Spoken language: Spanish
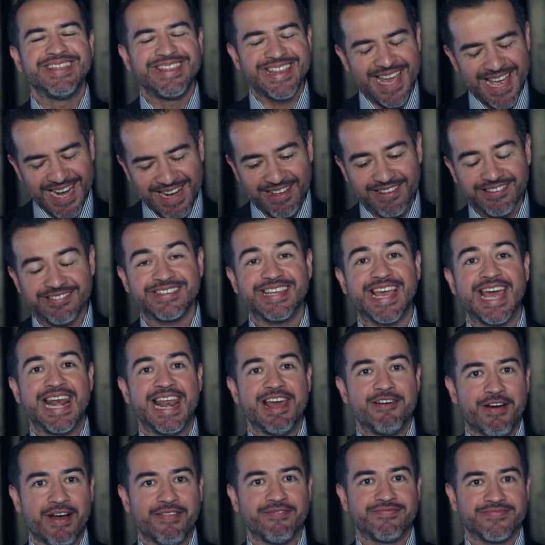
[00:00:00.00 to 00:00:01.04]
Tienes que
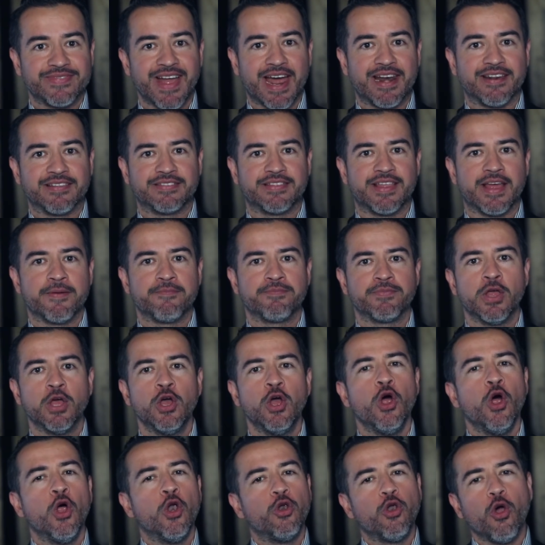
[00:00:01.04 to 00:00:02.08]
levantarte.
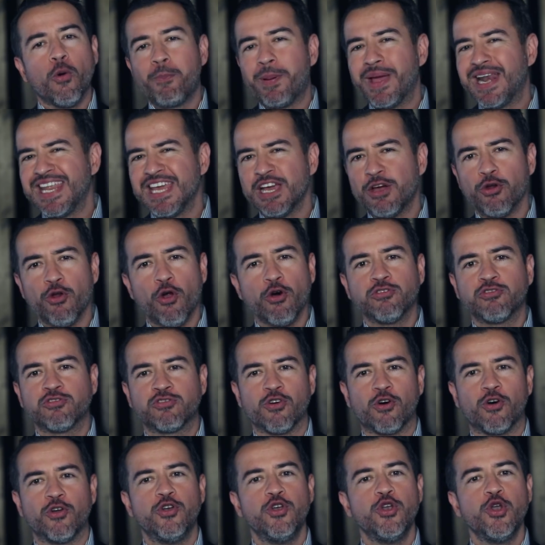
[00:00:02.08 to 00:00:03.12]
Lo
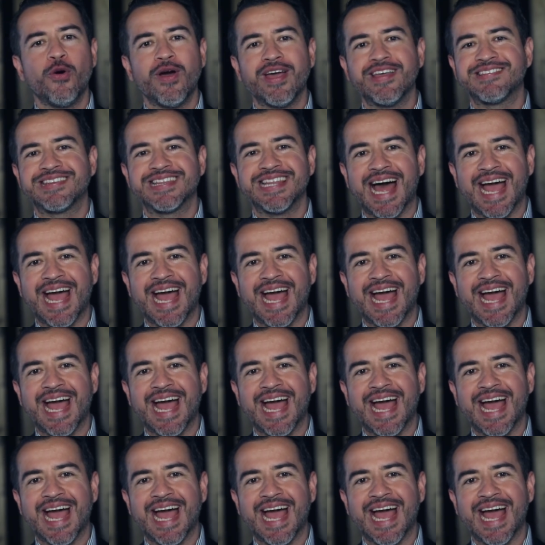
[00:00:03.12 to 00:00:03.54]
peligroso no es